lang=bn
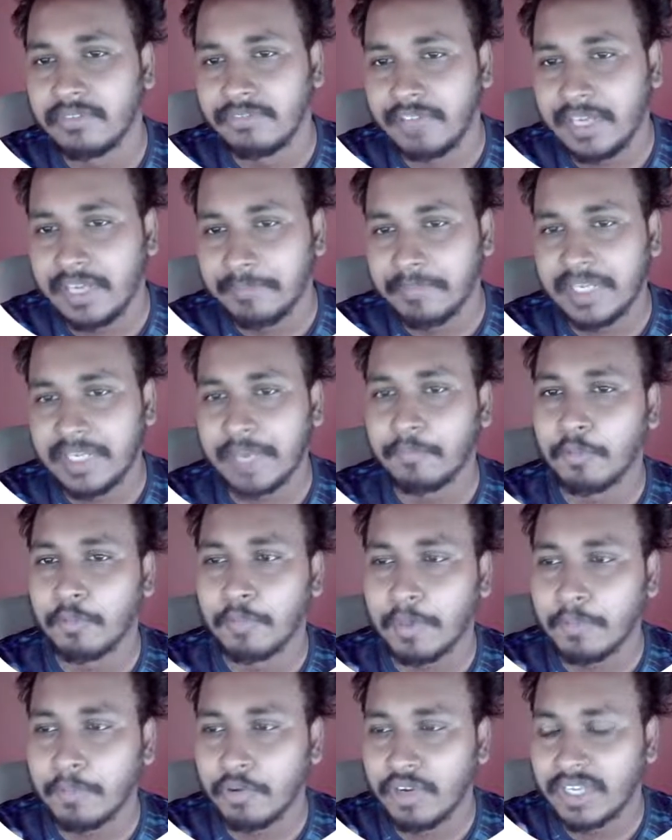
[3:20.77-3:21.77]
ফ্লিপটা
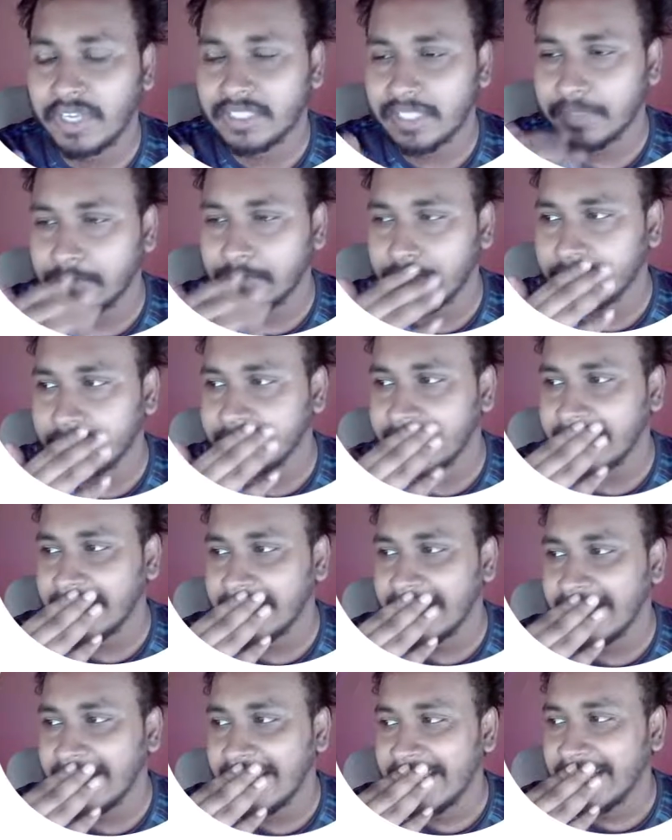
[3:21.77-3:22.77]
এমনভাবে হয়ে থাকবে যে
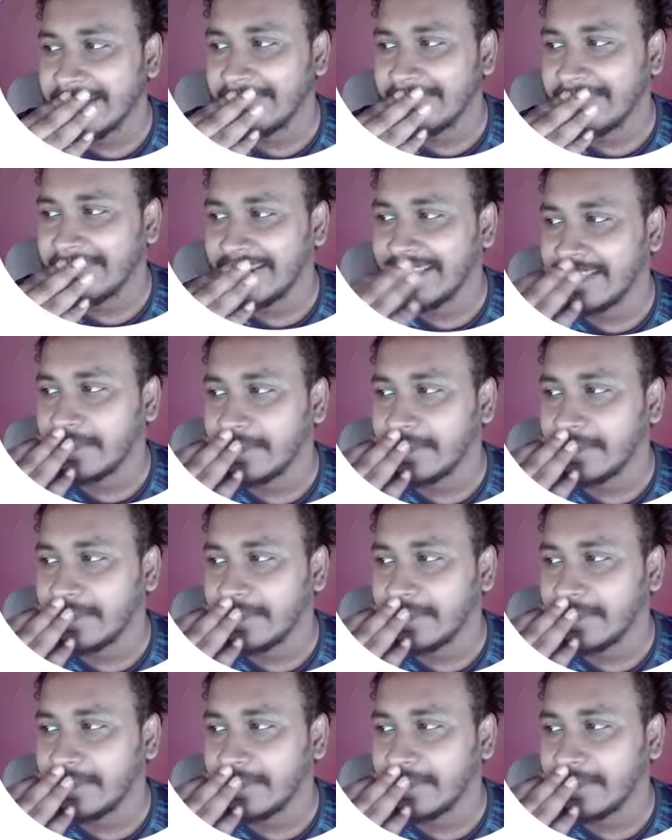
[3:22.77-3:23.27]
মানে